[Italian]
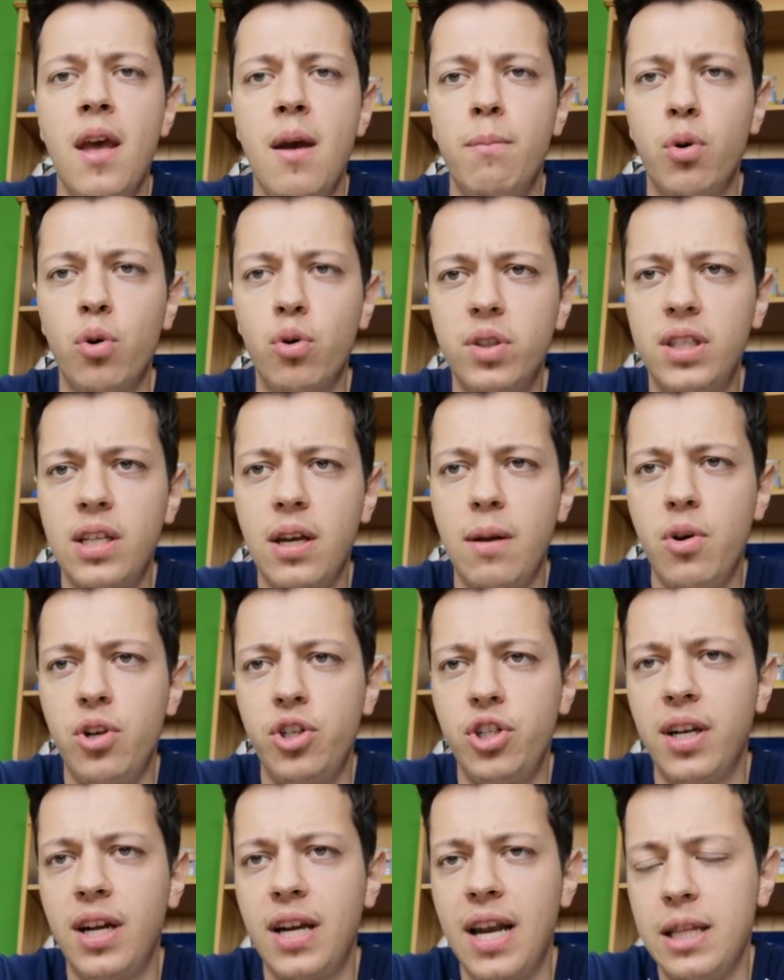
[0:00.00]
Borussia
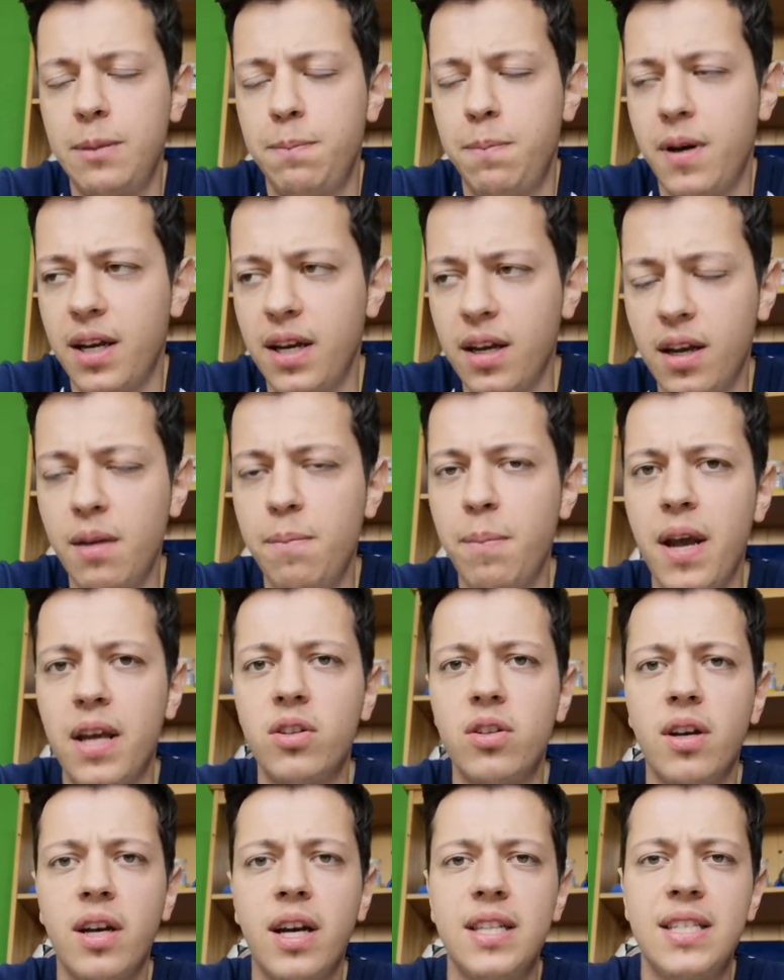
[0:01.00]
Mönchengladbach,
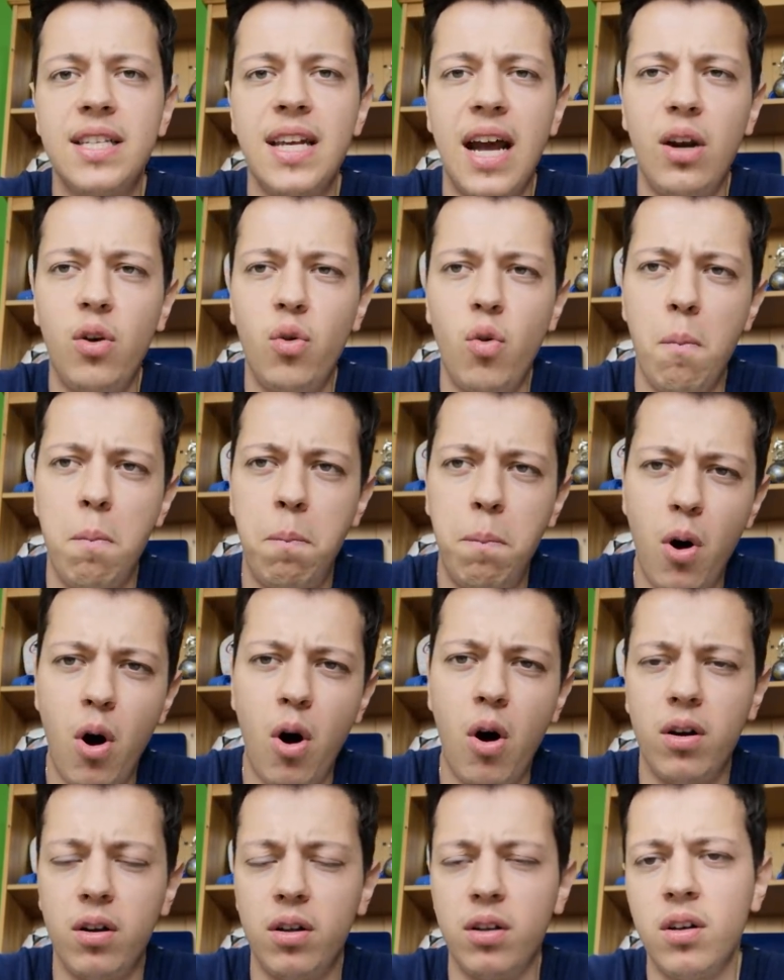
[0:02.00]
ripeto ragazzi, hanno un
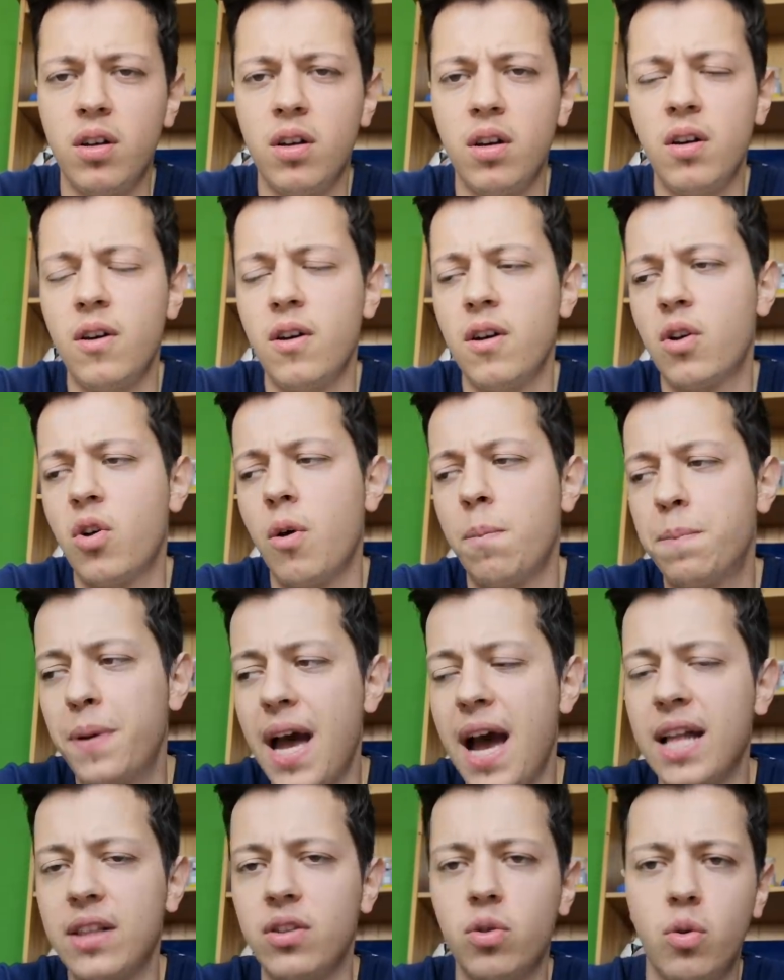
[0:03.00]
po' eh,
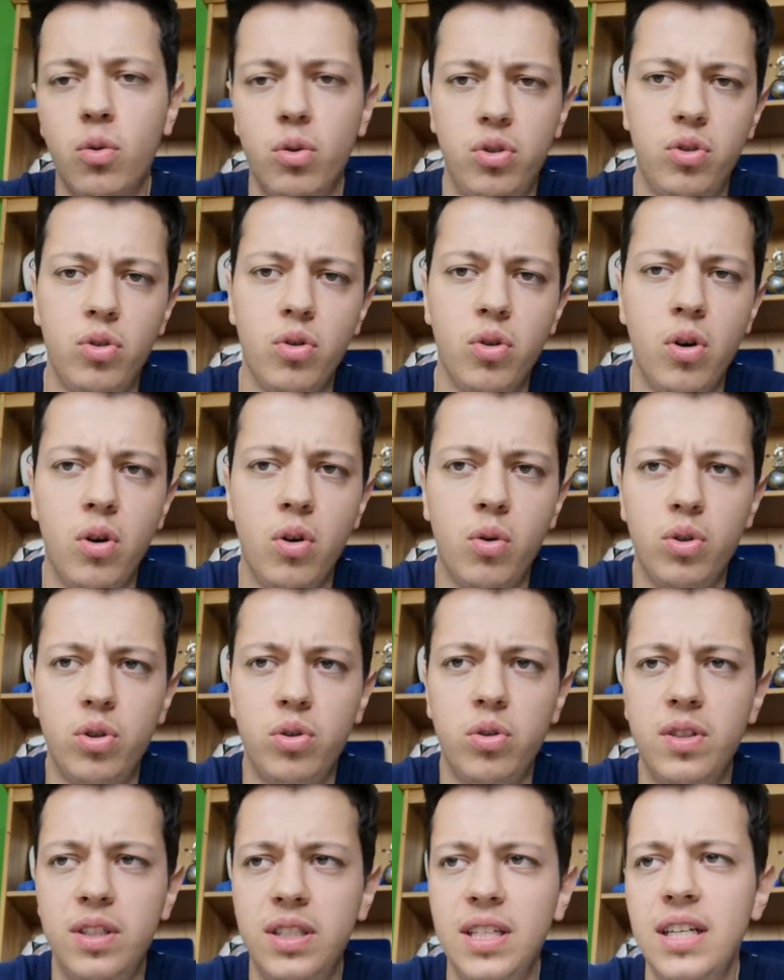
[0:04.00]
copiato questo,
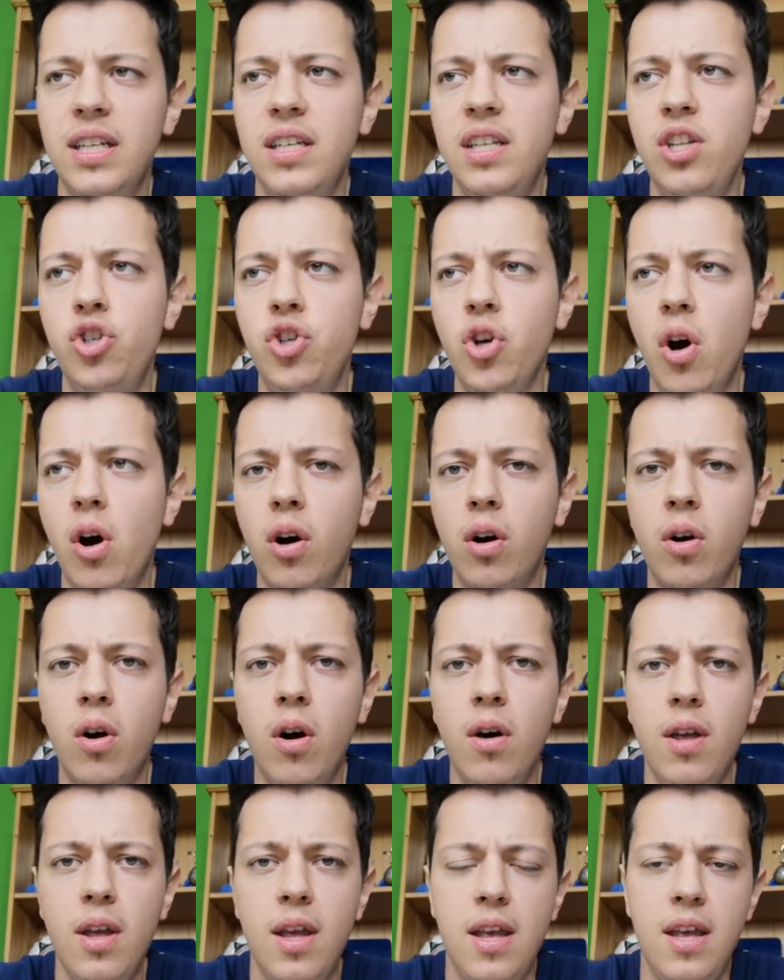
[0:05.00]
questo, stile di
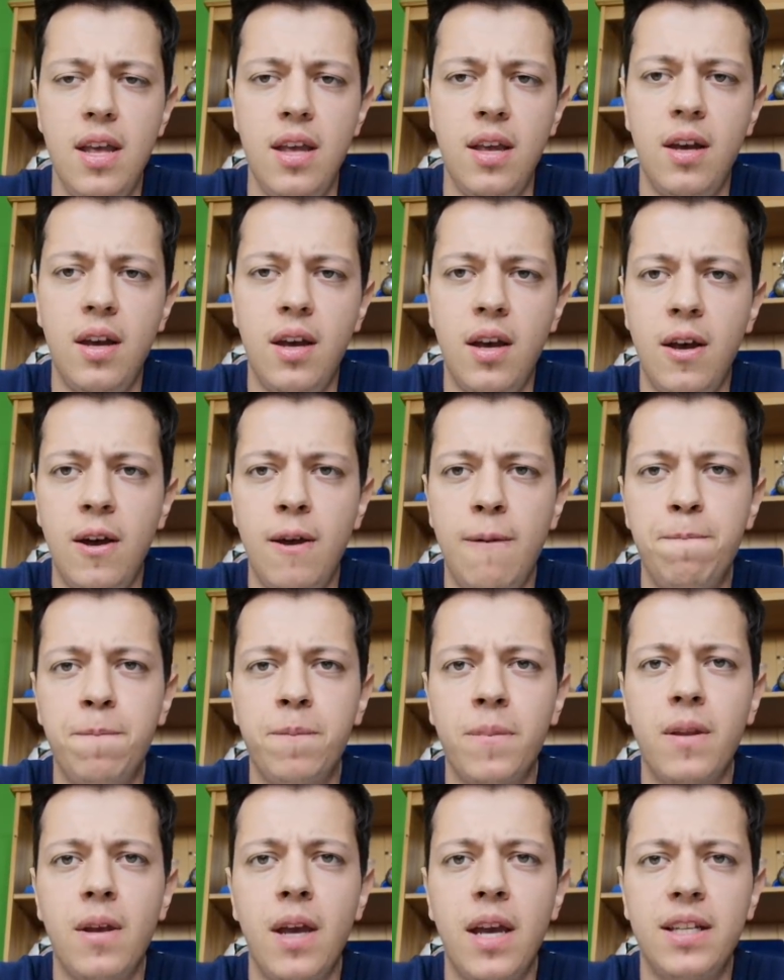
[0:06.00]
gioco
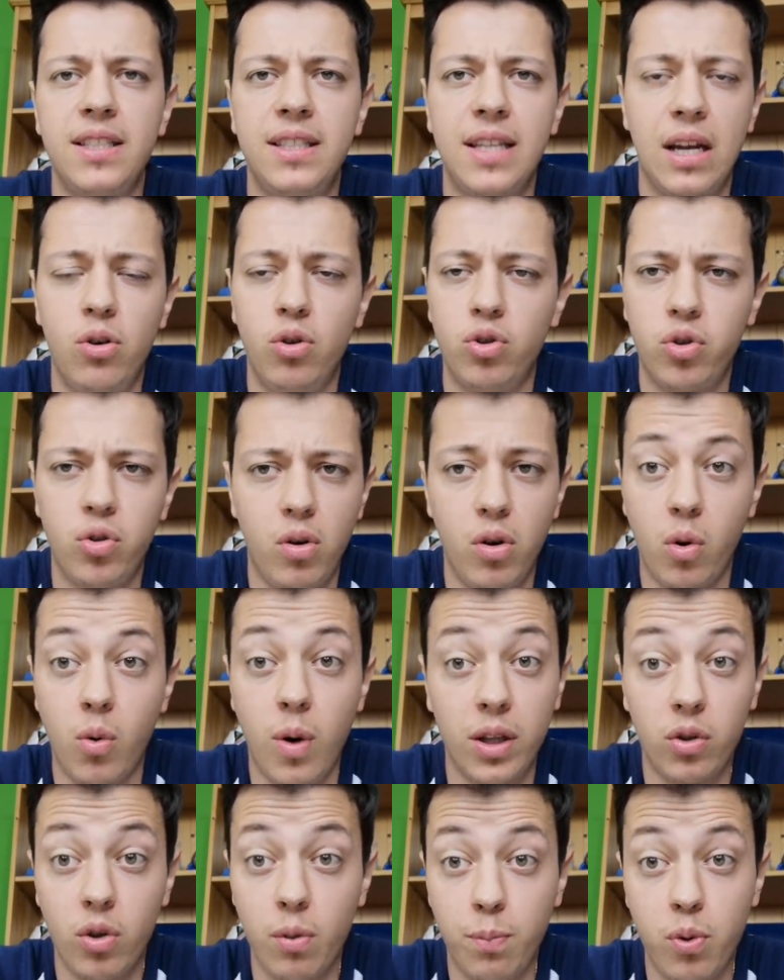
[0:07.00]
ehm, e stanno solo
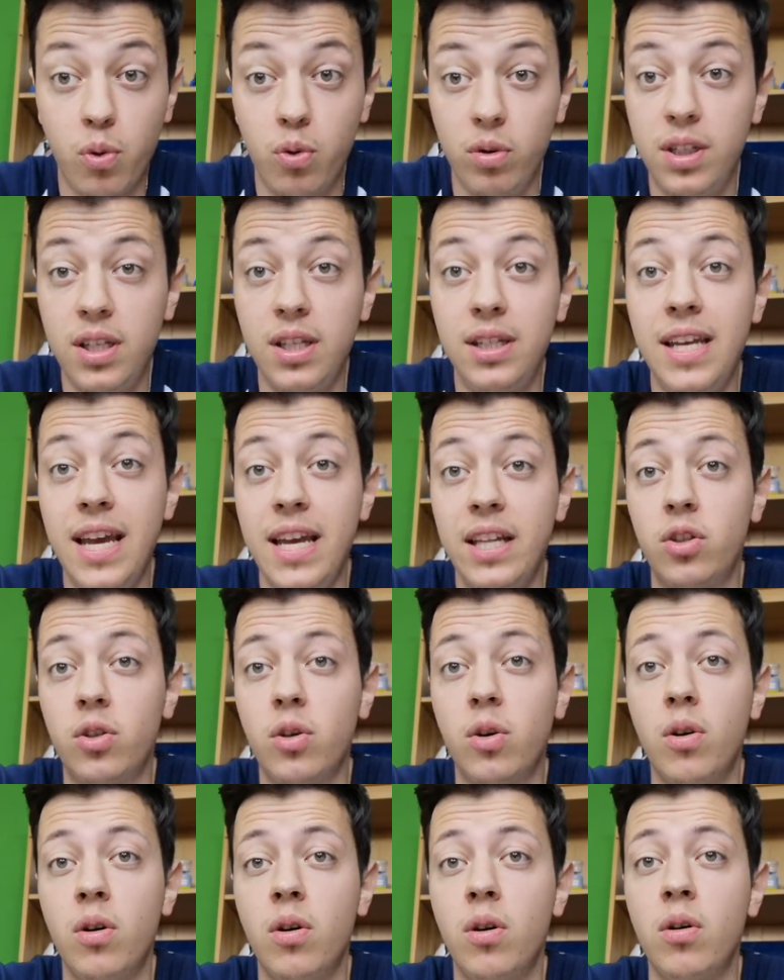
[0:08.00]
4 punti
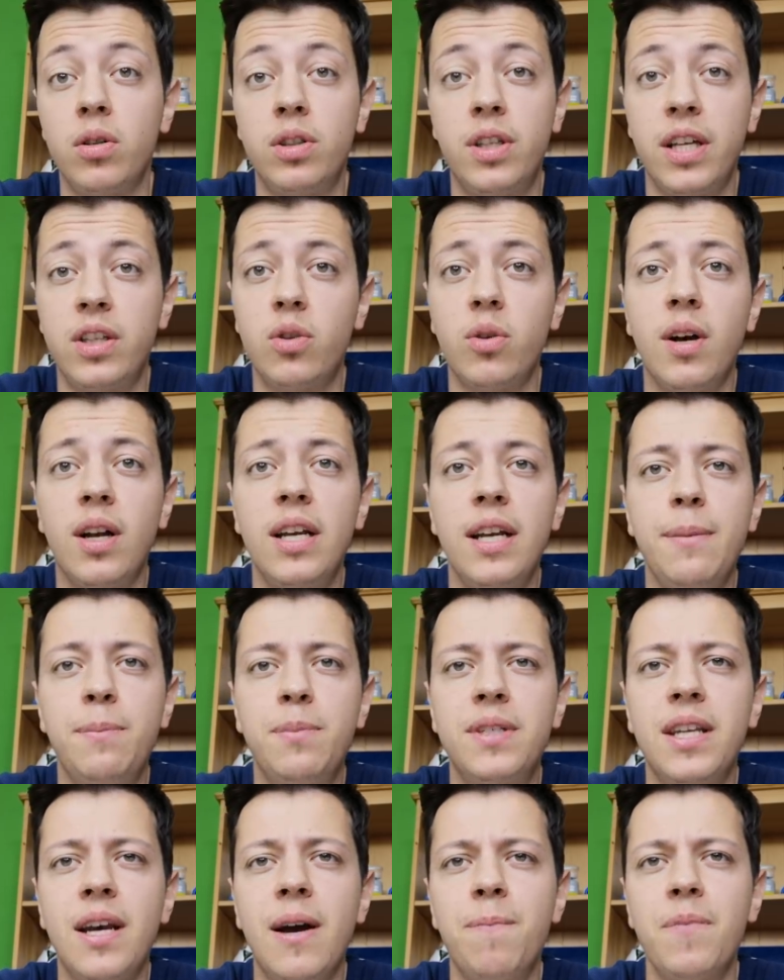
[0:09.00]
dietro, dietro
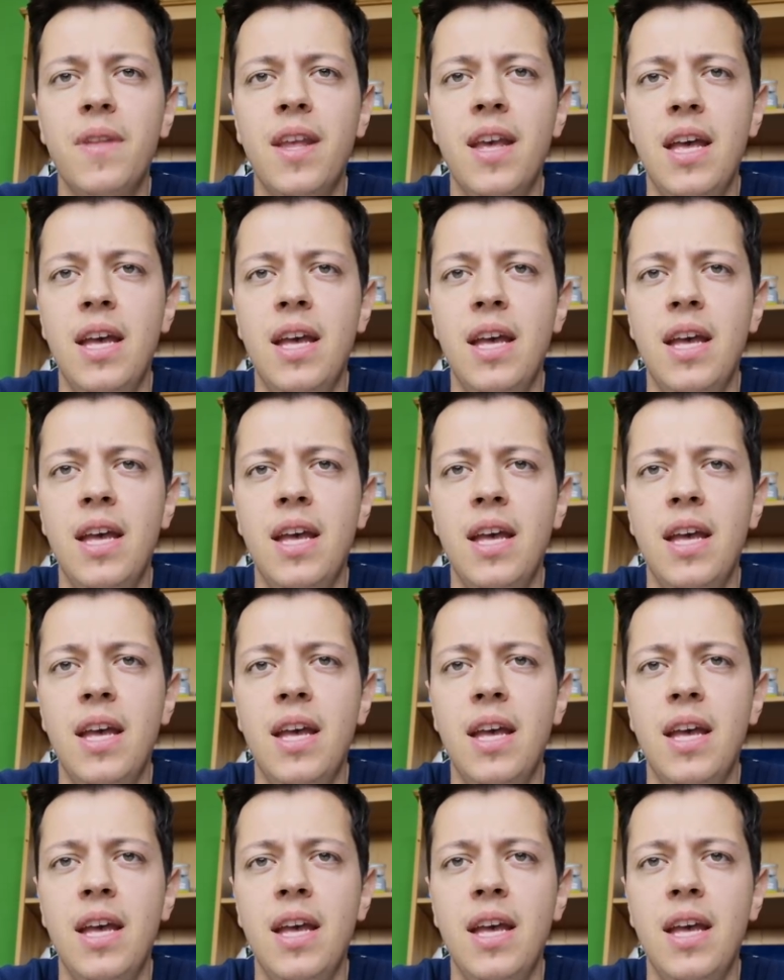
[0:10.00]
all'Ipsia.